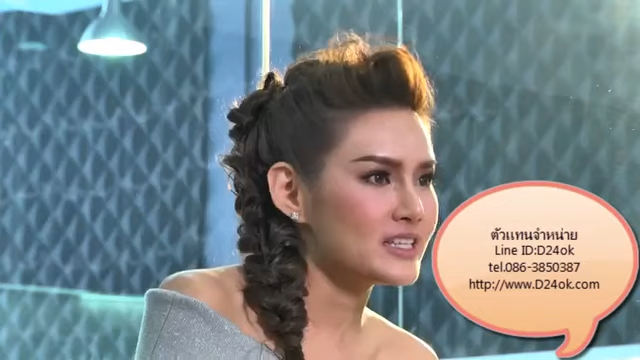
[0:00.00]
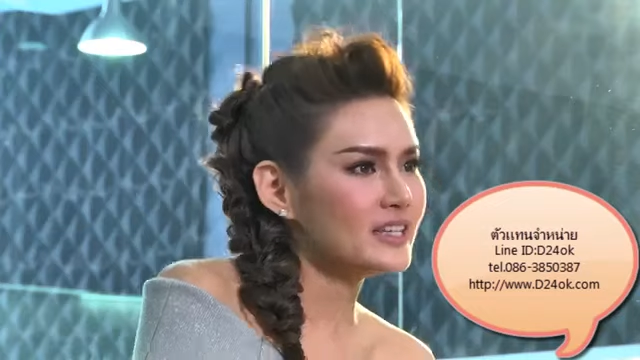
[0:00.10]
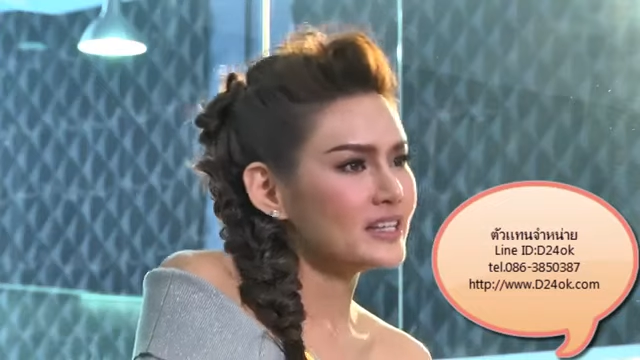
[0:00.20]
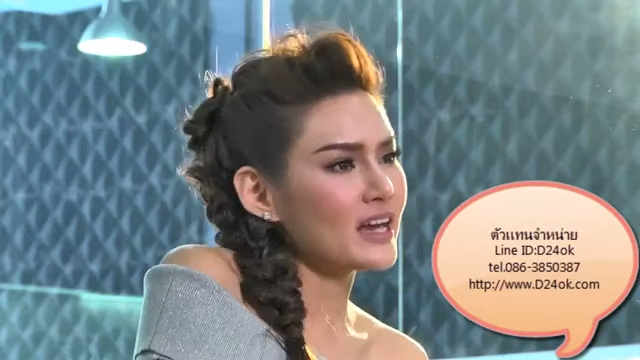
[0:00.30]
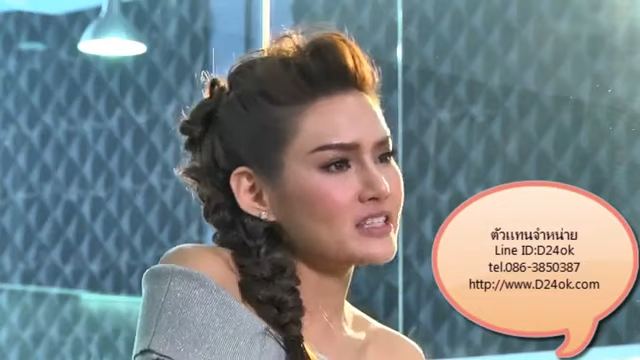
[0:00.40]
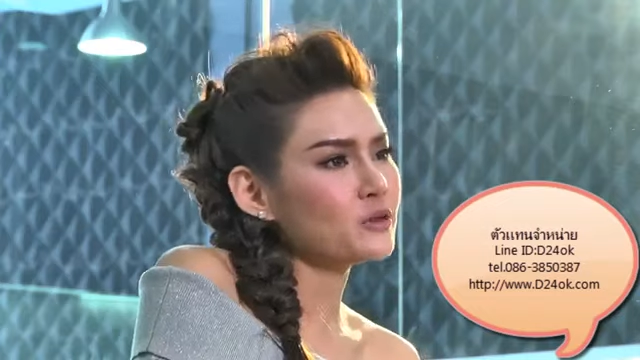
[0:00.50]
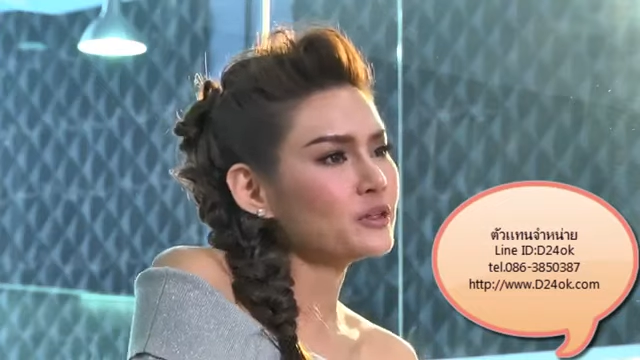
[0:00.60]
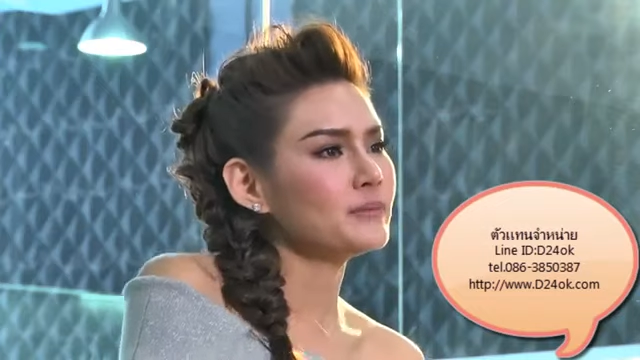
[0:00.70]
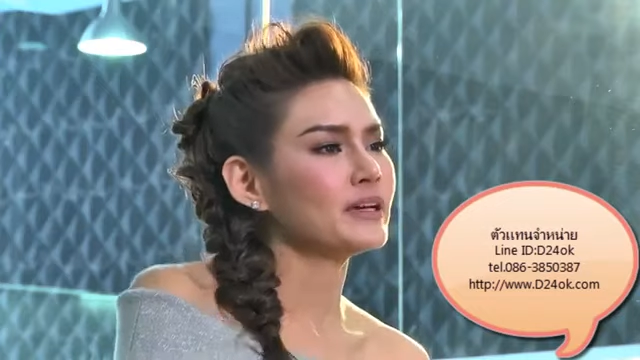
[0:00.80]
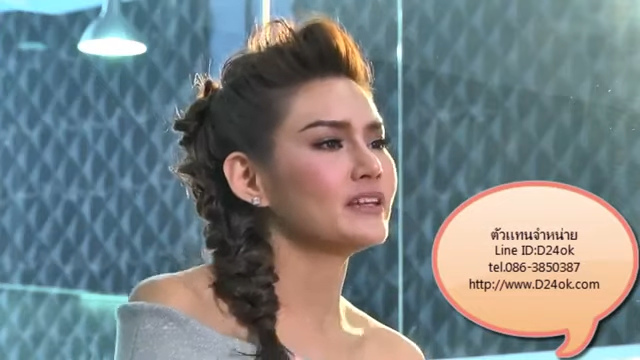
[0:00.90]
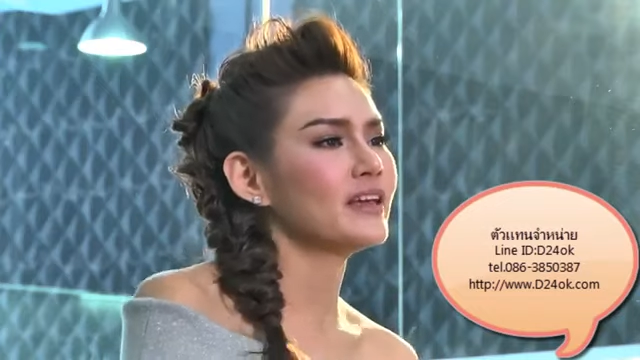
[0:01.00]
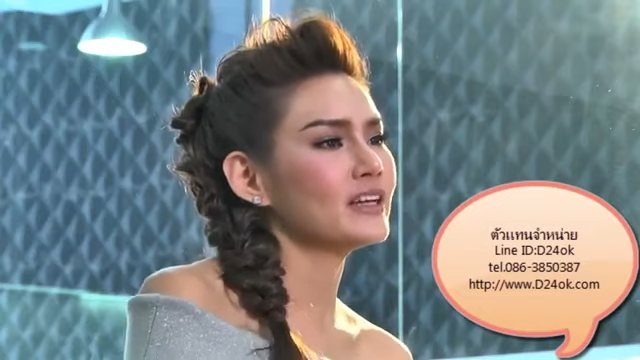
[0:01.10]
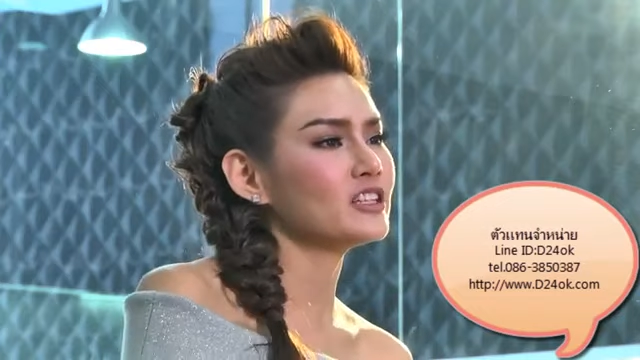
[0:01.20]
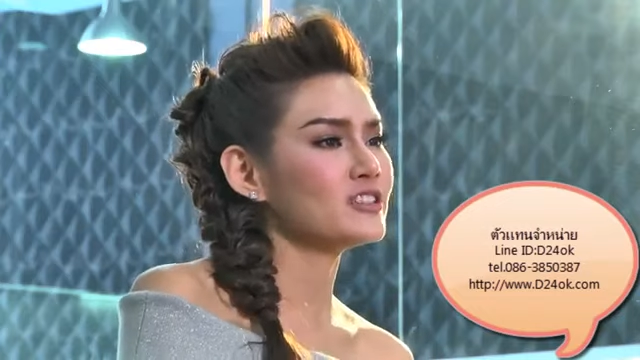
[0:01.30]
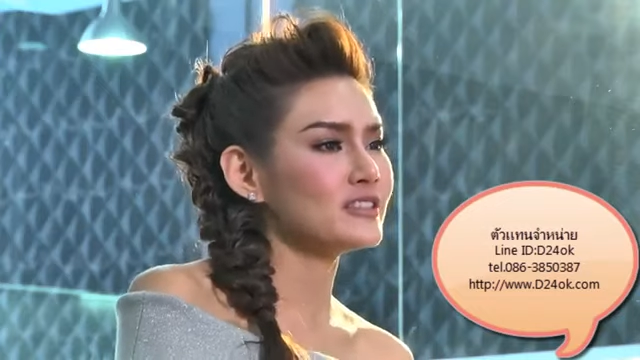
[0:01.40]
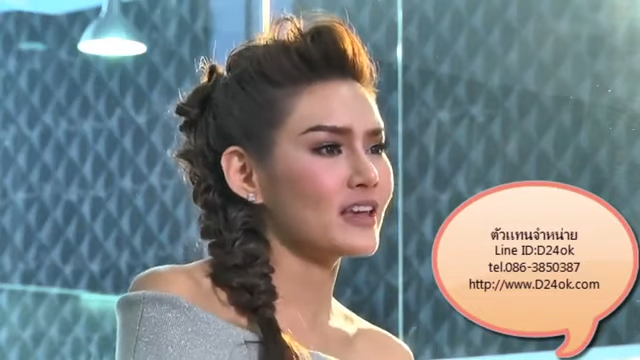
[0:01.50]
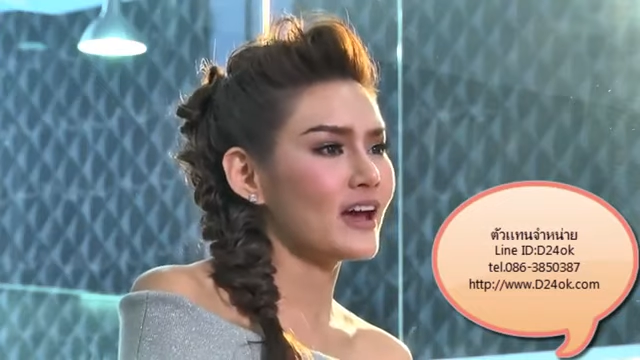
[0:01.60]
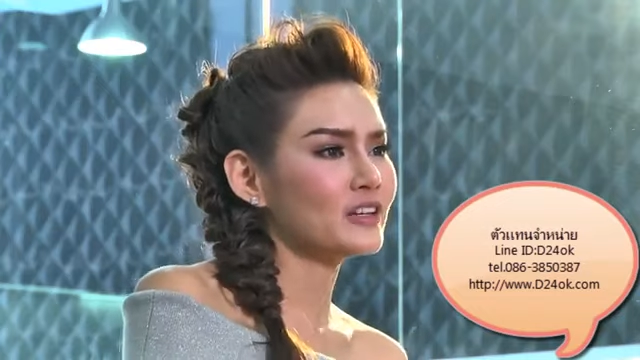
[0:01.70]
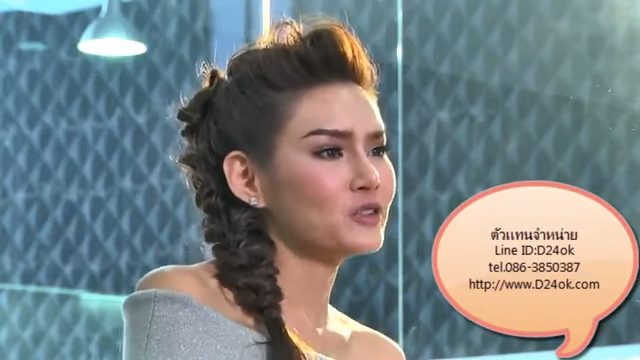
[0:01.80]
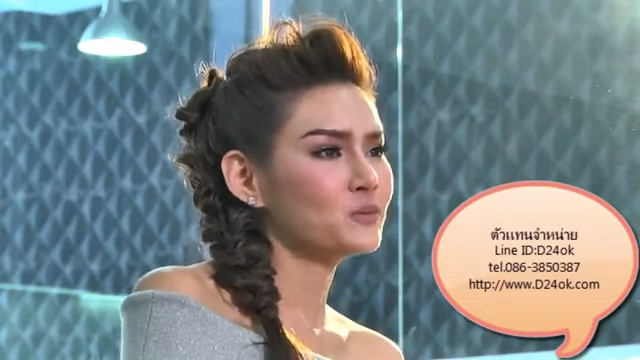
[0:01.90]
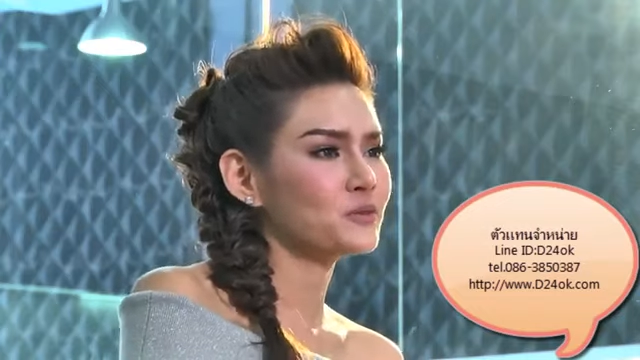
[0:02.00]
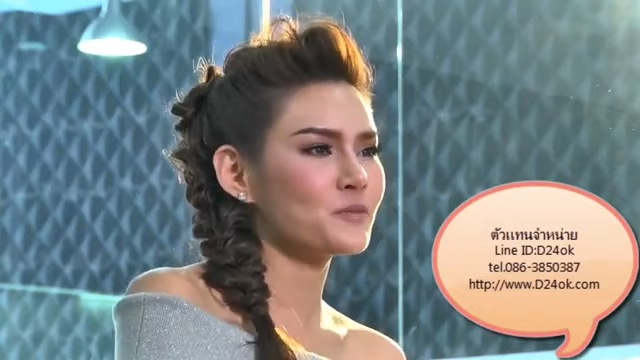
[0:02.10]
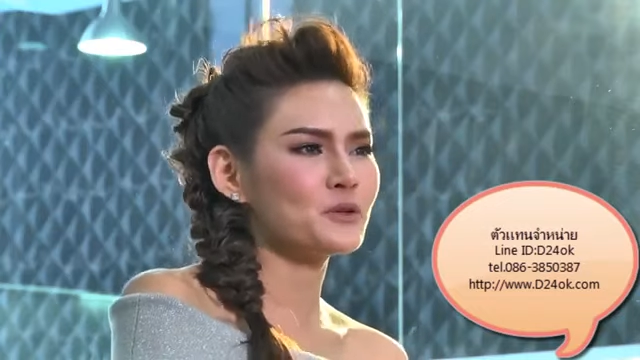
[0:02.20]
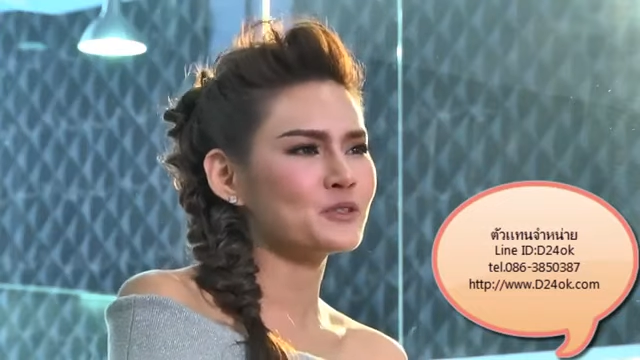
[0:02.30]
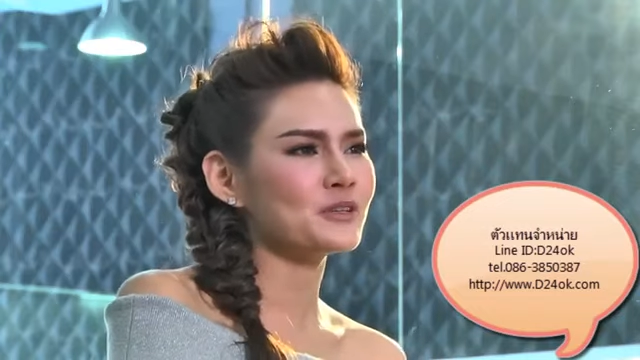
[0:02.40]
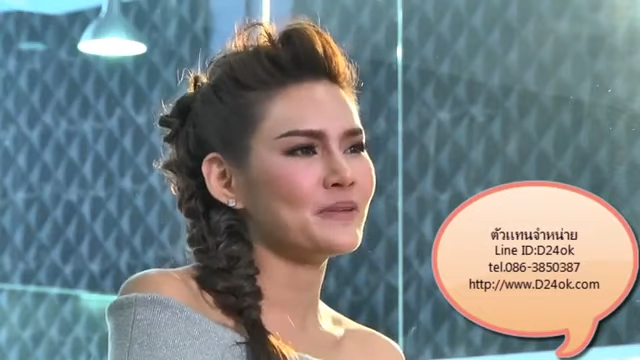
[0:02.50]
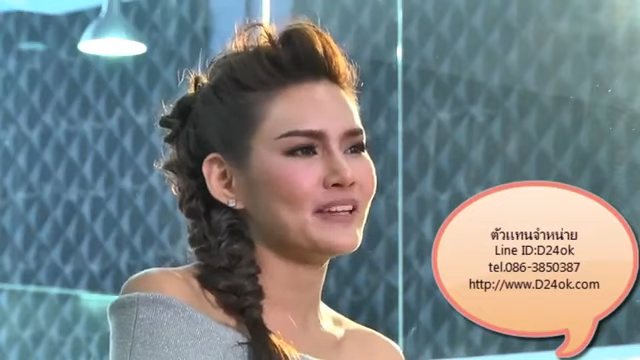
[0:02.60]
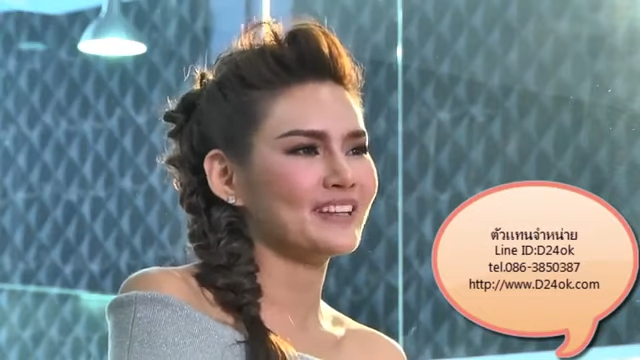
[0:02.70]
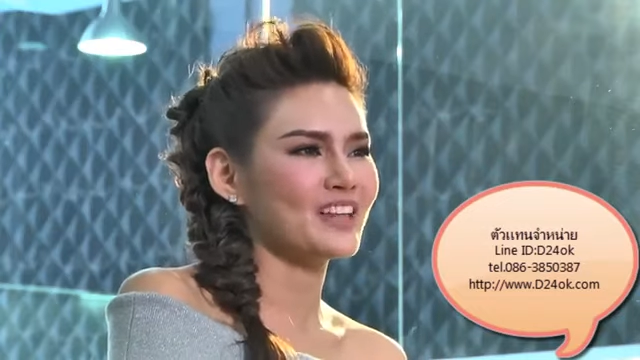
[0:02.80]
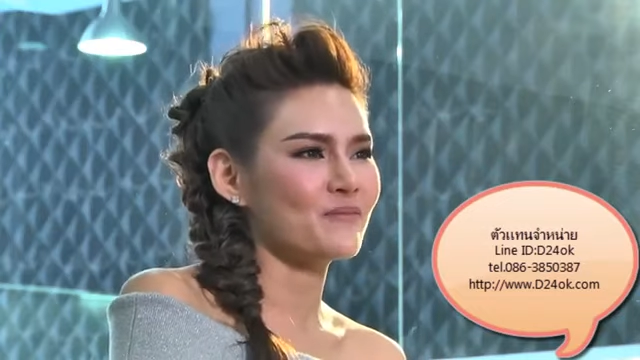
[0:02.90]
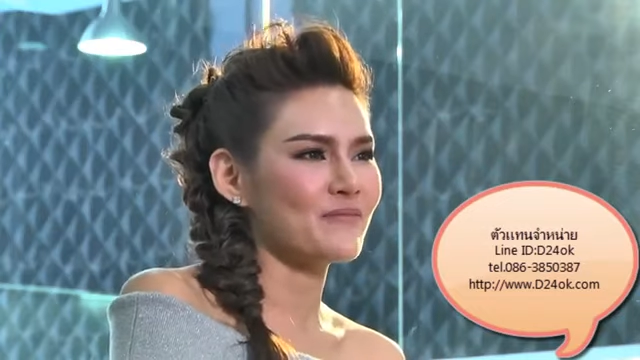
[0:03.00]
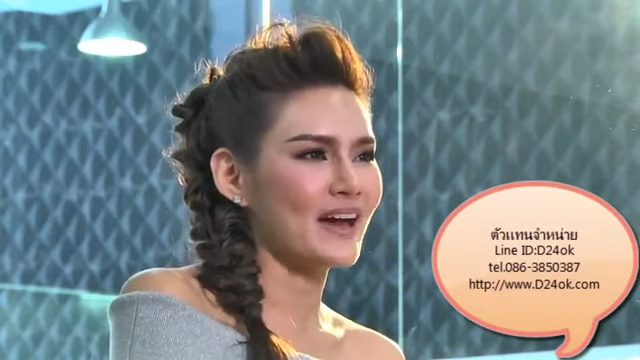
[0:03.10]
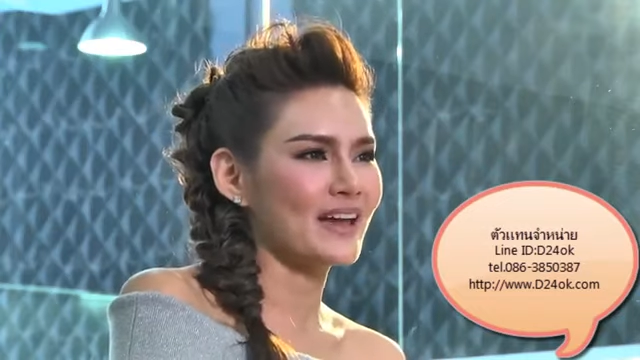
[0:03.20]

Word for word: อย่างเช่นหญิงอยากจะลุกขึ้นมากินเค้กตอน สี่ห้า ทุ่มก็ไม่รู้สึกผิดอีกต่อ